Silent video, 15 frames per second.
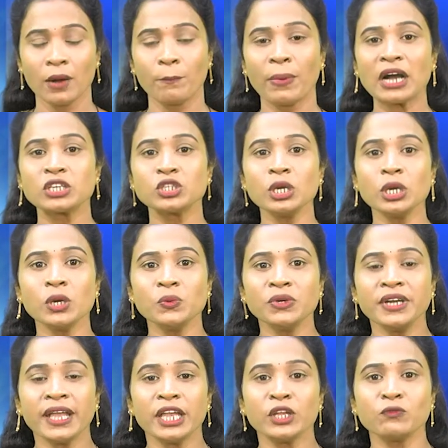పక్షుల్లో
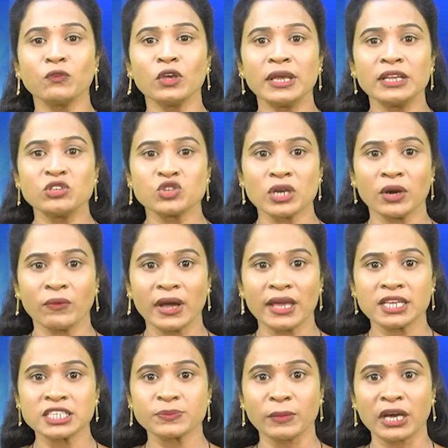ఉండే ఇన్ఫ్లుయెంజా
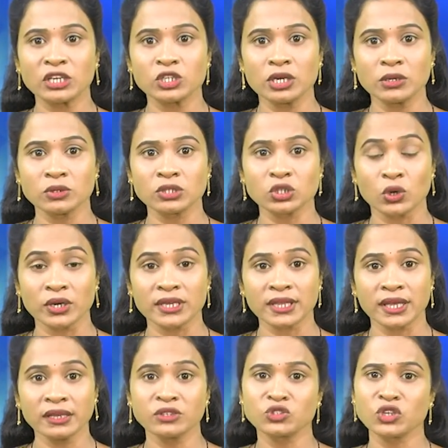వైరస్ మనుషులకు
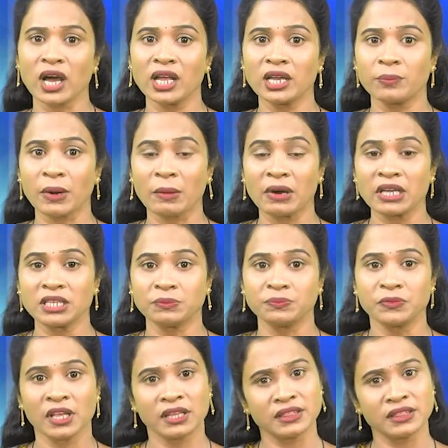సోకితే చాలా ప్రమాదం